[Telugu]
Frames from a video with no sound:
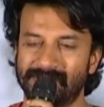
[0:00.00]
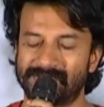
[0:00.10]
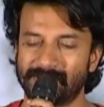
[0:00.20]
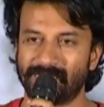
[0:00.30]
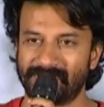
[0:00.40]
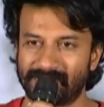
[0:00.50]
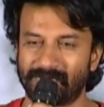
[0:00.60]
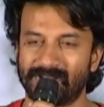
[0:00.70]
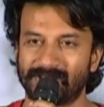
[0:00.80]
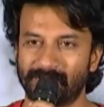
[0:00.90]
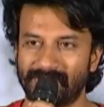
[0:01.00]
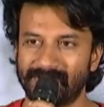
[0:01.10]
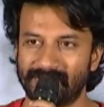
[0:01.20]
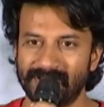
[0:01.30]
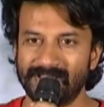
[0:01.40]
ఈ సినిమా హిట్ అవ్వడానికి
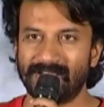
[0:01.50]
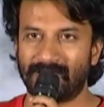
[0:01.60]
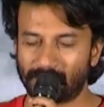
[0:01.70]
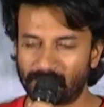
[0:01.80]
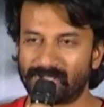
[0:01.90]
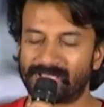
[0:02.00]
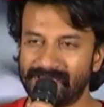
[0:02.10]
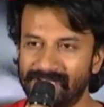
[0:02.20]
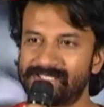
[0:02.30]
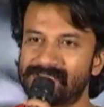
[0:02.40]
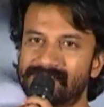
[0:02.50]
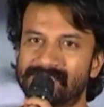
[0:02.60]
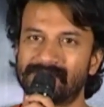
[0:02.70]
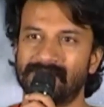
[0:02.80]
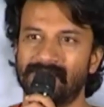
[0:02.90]
మెయిన్ అనుకున్న కీ
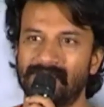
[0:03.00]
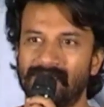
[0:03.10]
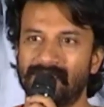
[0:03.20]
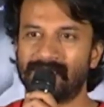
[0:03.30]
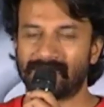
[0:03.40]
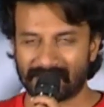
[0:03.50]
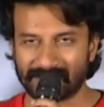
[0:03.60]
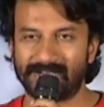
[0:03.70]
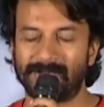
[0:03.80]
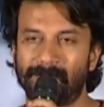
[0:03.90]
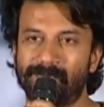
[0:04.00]
రీజన్స్ కథ